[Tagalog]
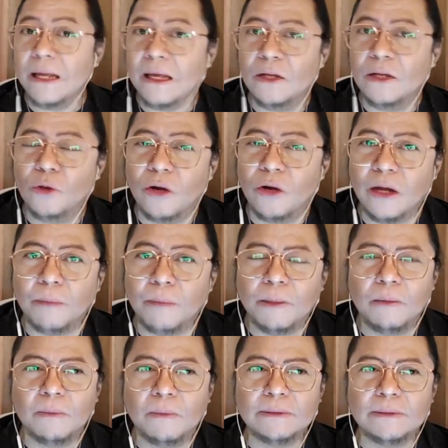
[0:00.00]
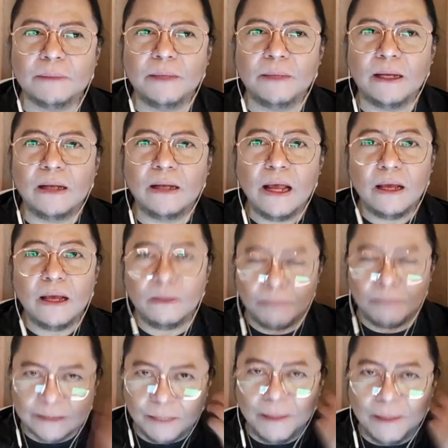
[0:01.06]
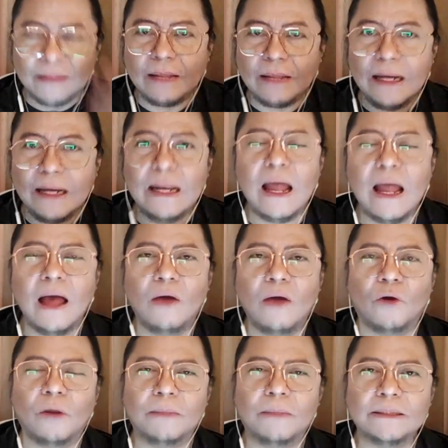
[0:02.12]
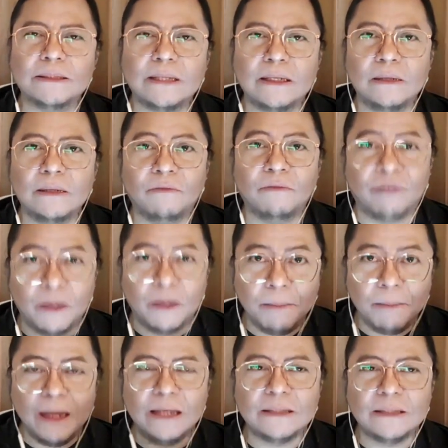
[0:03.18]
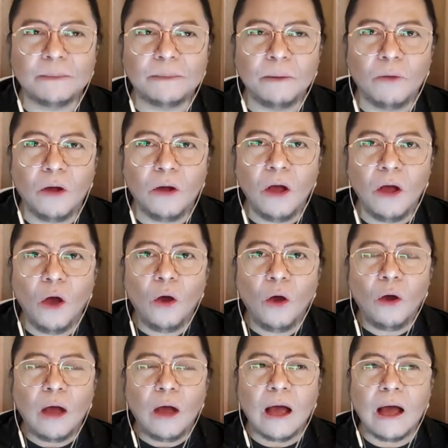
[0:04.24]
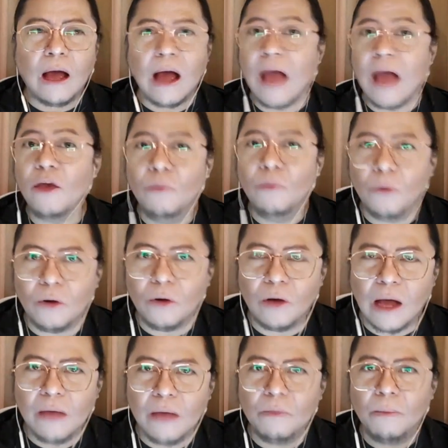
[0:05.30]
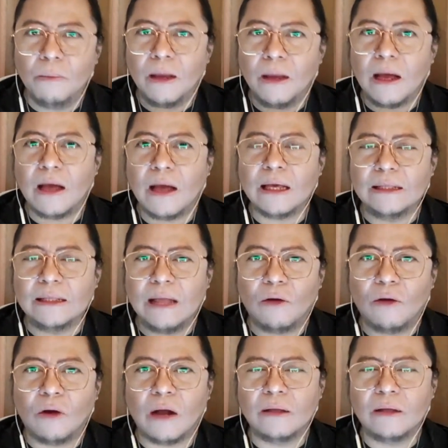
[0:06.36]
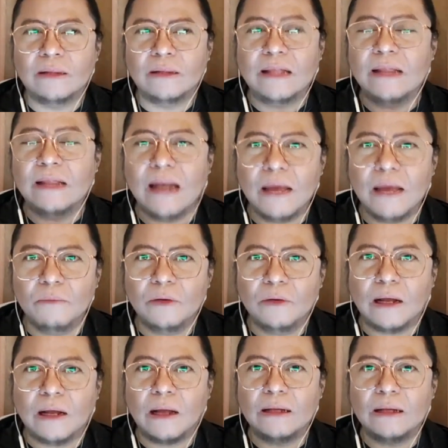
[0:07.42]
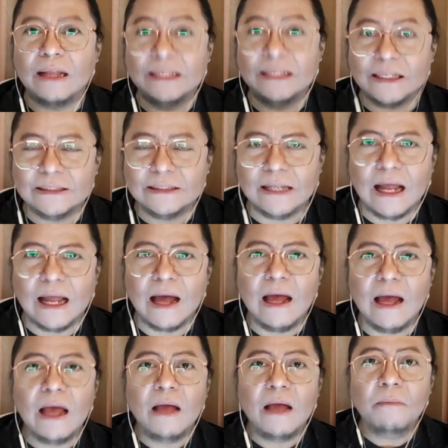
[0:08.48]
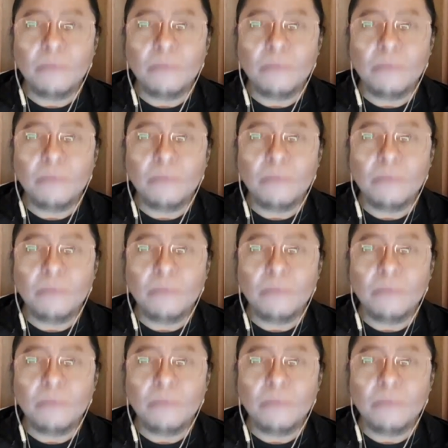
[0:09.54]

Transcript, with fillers: mo ma-ignore eh. Pwede mo sabihin, maski mentally lang or maski verbally, sabi mo, uh, ayaw mo, ayaw mo makakita or i-deny mo na nandyan sila